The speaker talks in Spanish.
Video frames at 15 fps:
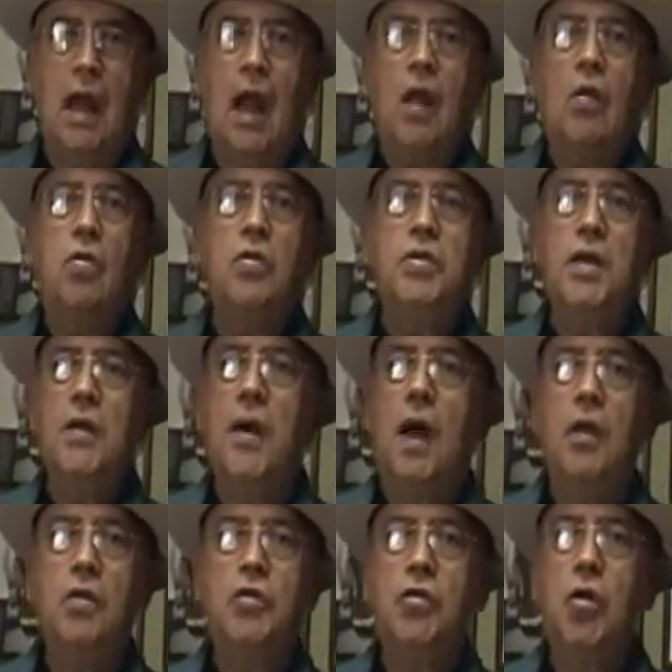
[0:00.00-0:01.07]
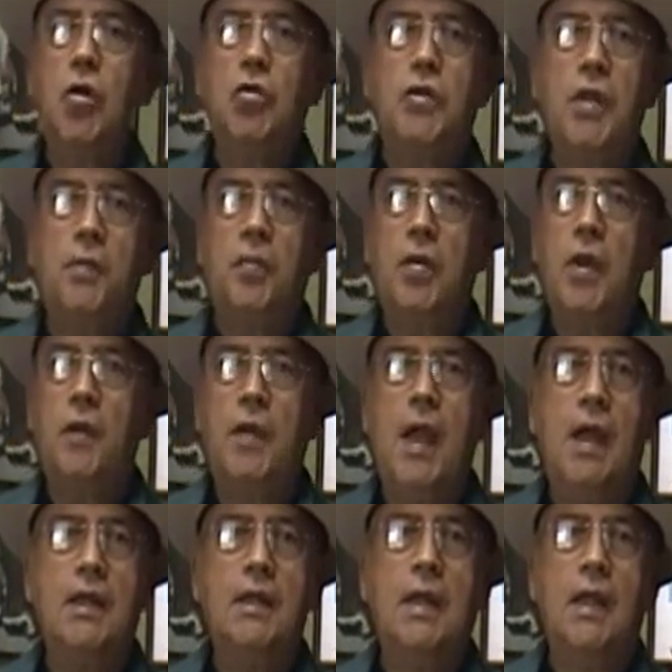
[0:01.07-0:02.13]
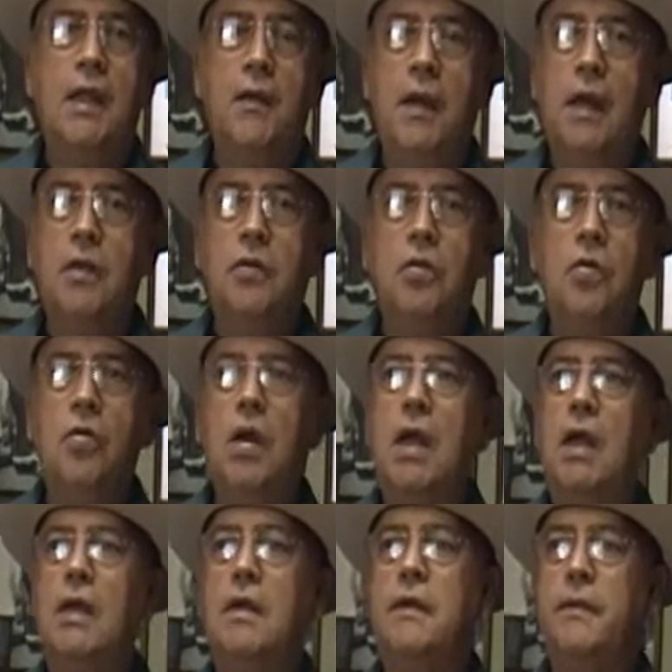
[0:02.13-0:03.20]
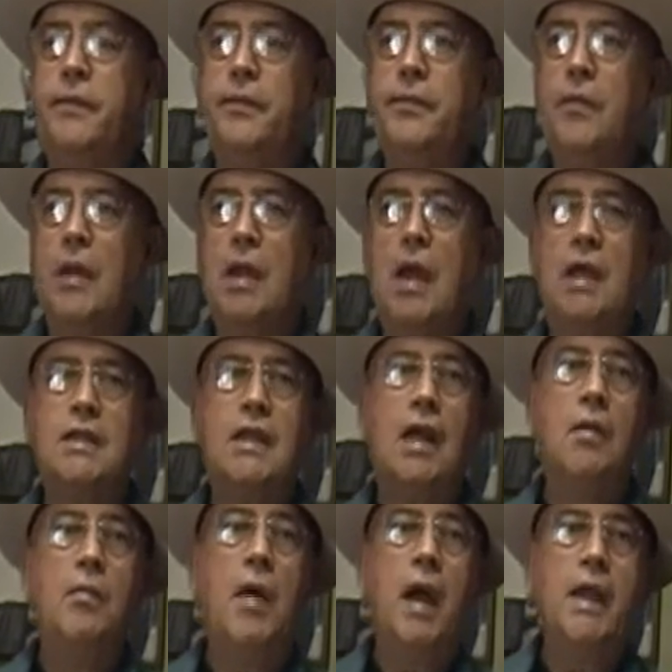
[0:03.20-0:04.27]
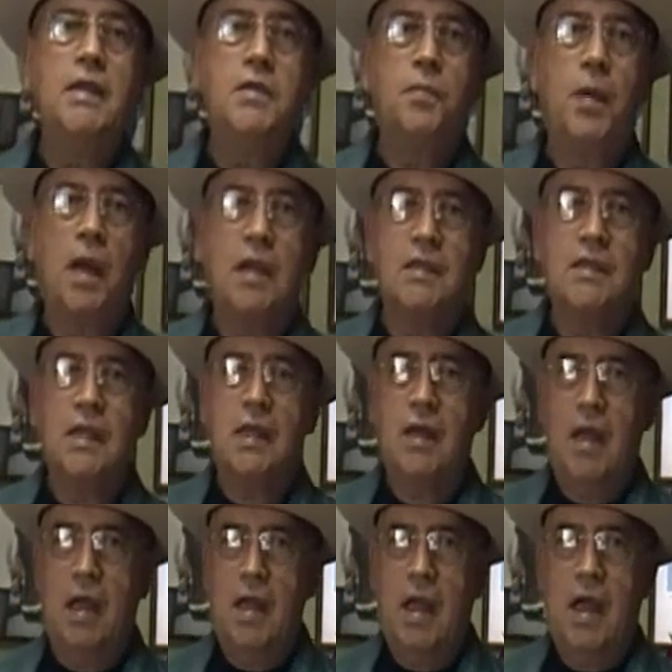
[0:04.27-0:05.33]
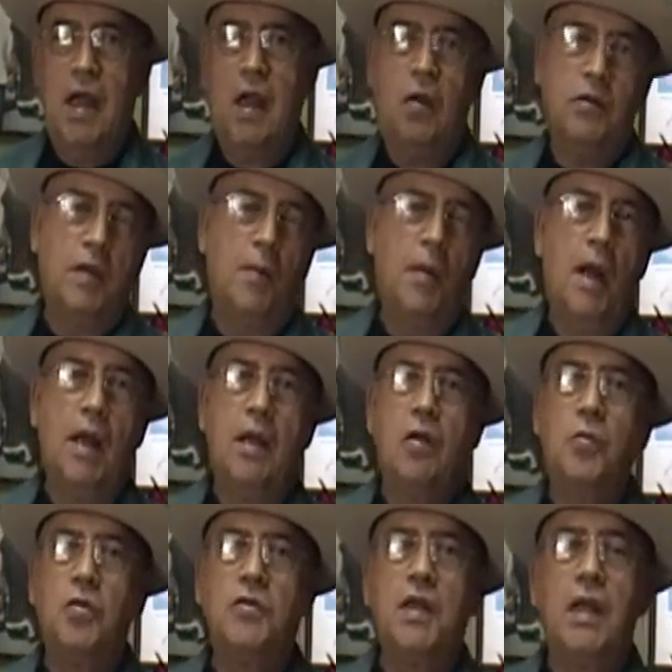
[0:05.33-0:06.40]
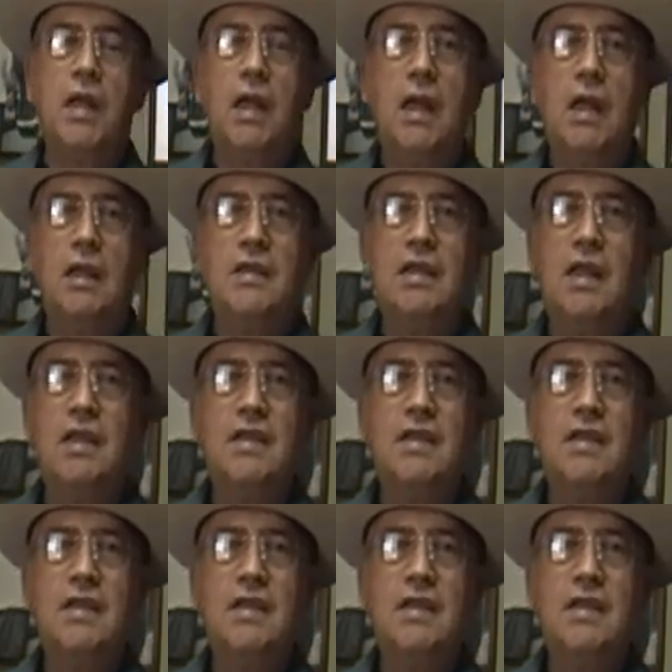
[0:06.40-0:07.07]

Han cultivado todo tipo de viandas, de verduras, hasta el maíz para hacer ayaca o tamales, como se le quiera decir,